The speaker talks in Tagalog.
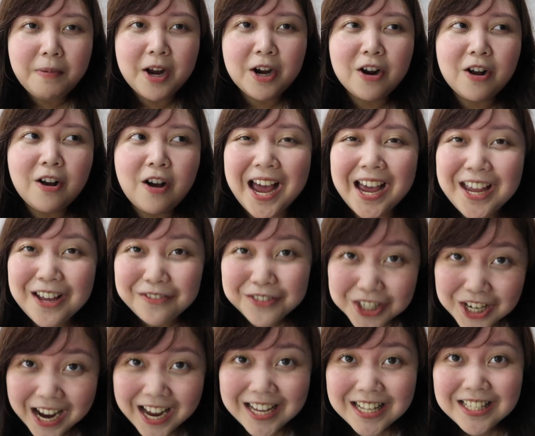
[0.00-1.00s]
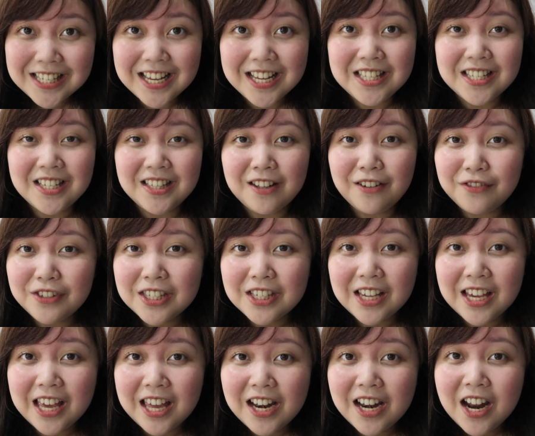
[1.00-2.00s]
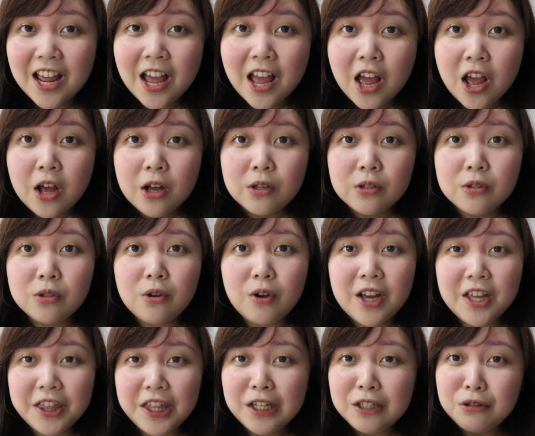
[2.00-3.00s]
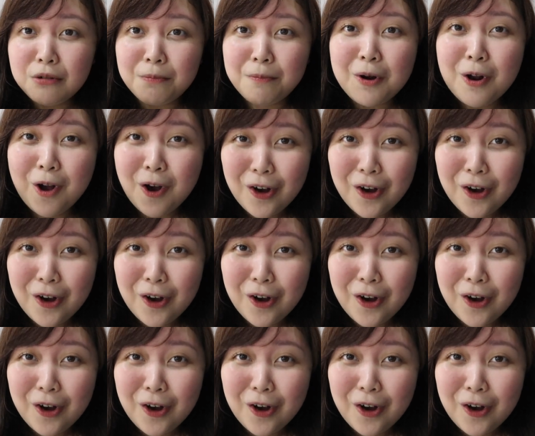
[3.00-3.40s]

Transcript: Pero, I have dry and sensitive skin. So, I think super